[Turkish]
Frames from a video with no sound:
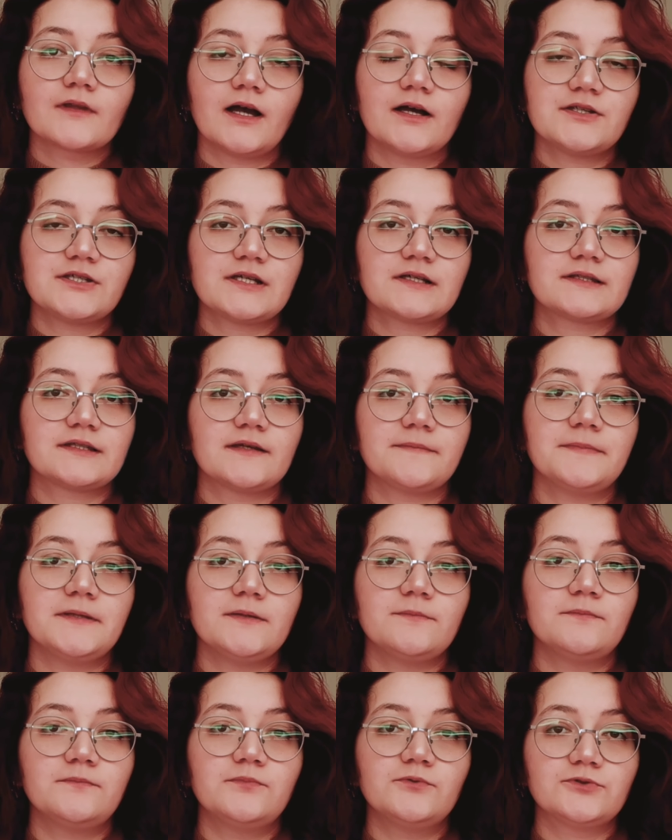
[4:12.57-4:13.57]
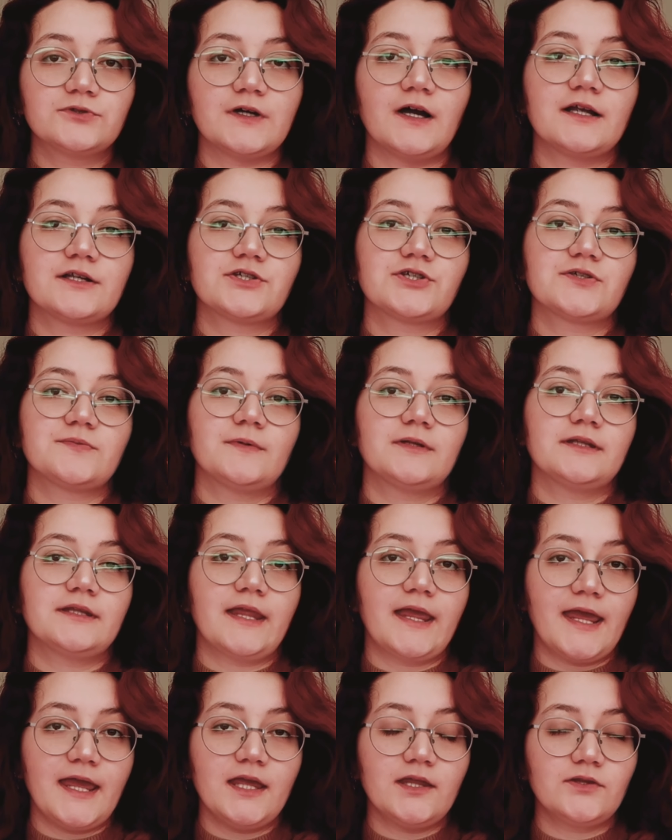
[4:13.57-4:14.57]
Ancak tabii bu tartışmanın
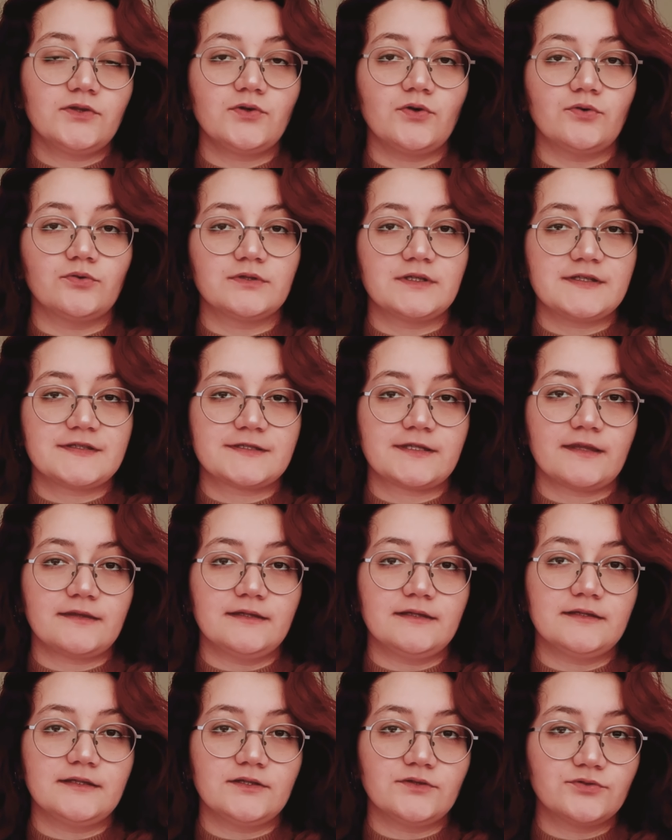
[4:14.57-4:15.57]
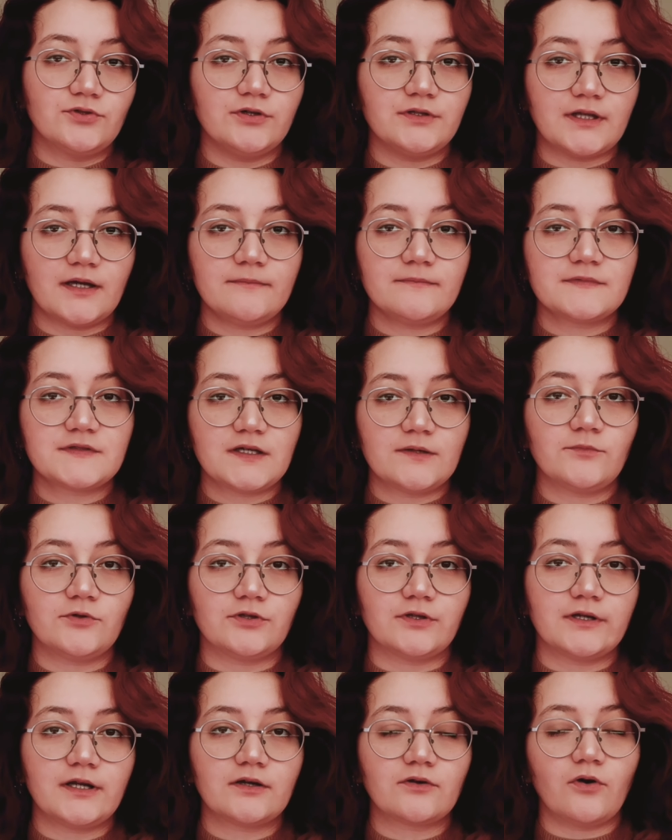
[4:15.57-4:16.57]
en yoğun hissedildiği dönem tam
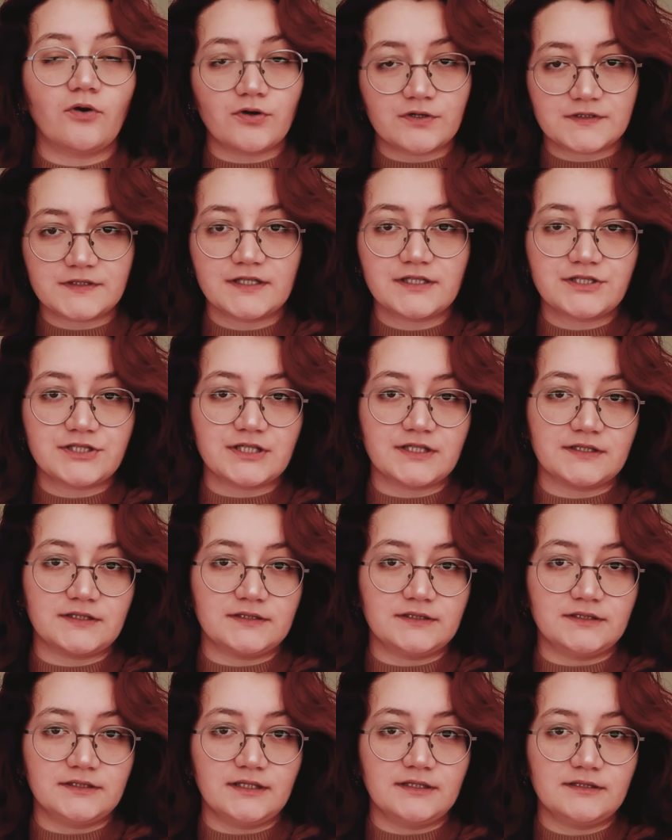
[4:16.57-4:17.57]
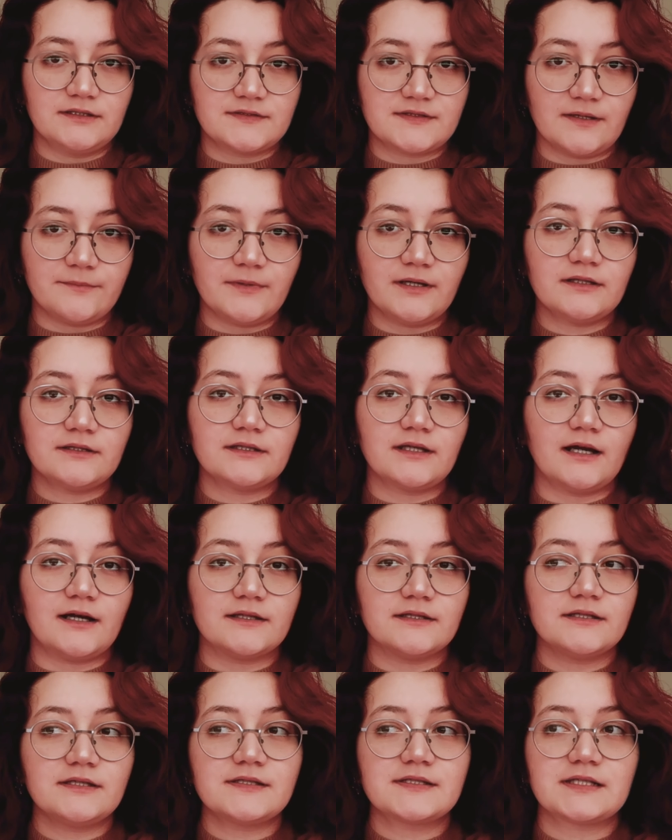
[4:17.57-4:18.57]
olarak ortaya çıktığı zaman
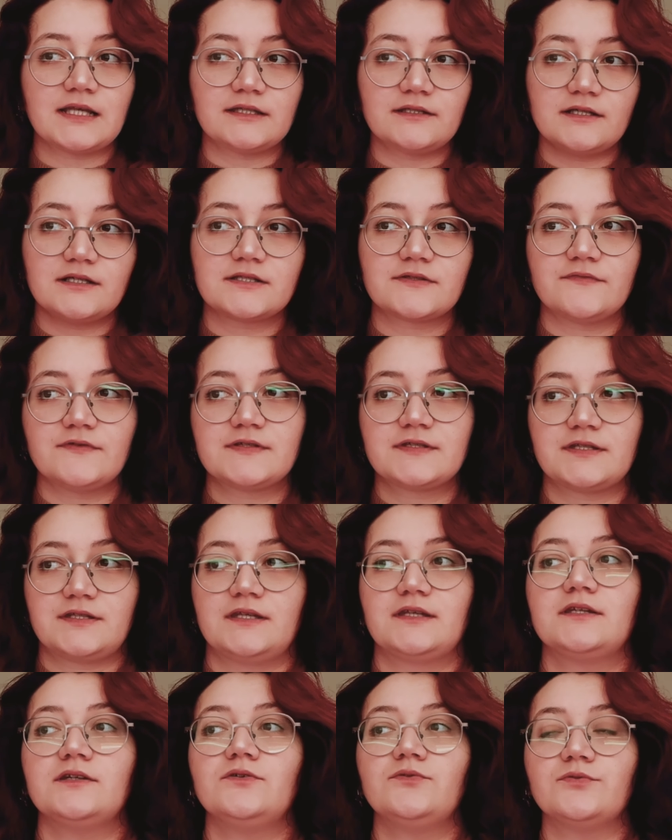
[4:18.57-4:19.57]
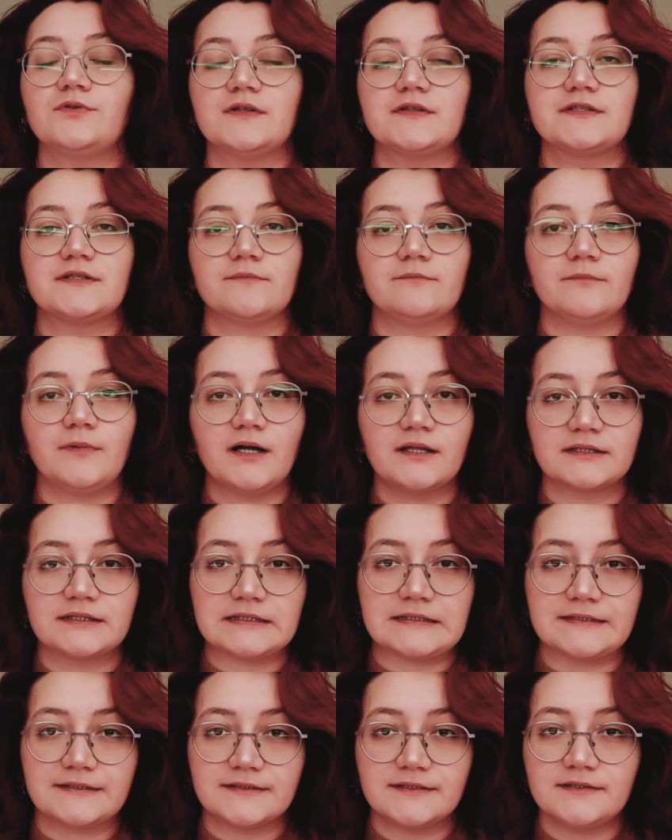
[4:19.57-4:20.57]
yani zanaat ve seri üretim
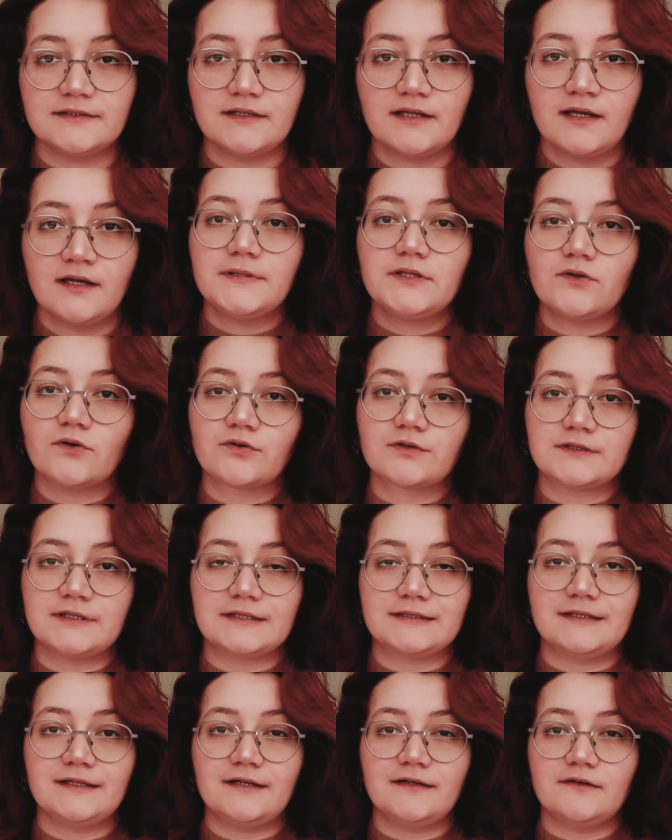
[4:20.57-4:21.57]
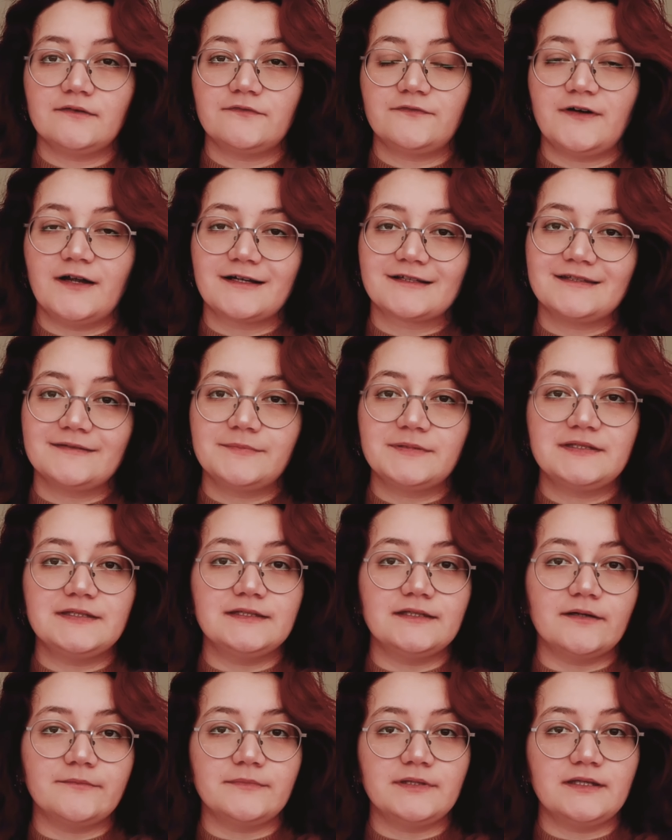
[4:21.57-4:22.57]
bantlarının bir noktada farklı bir
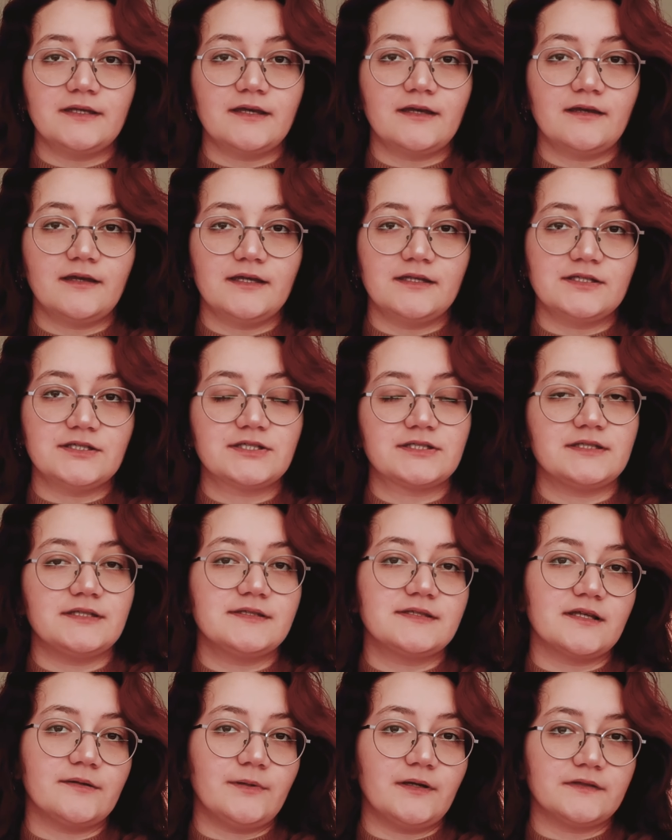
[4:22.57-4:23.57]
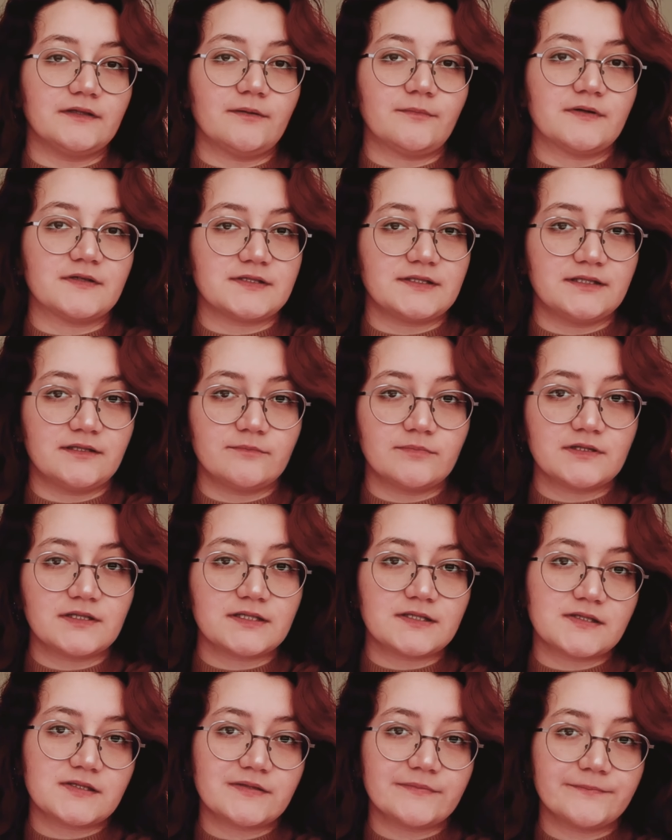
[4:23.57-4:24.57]
dinamiğe eriştiği zamandan
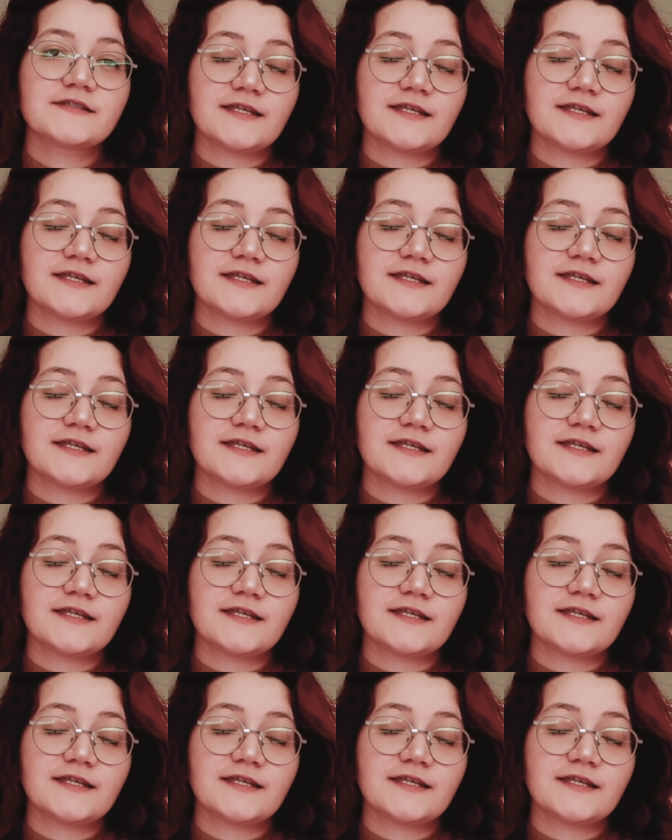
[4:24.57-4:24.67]
bahsedebiliriz.